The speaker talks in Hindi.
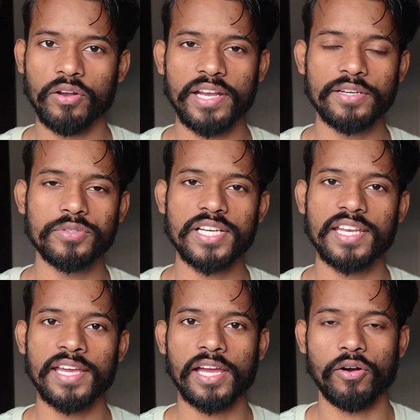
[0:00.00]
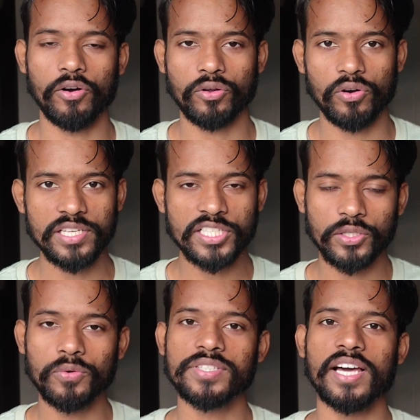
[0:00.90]
ऑनलाइन गुजारी है और कॉलेज के
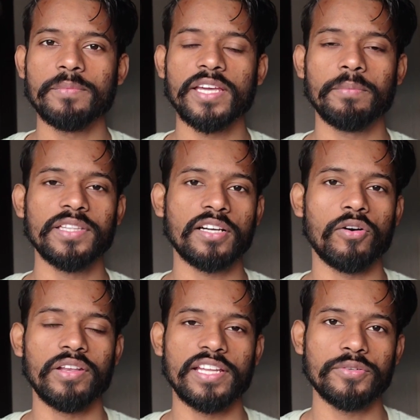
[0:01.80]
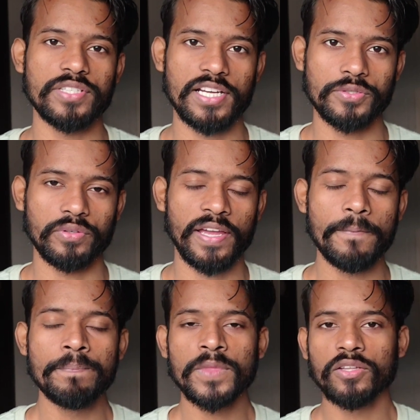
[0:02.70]
दो साल भी अभी तक ऑनलाइन गुजार चुके हैं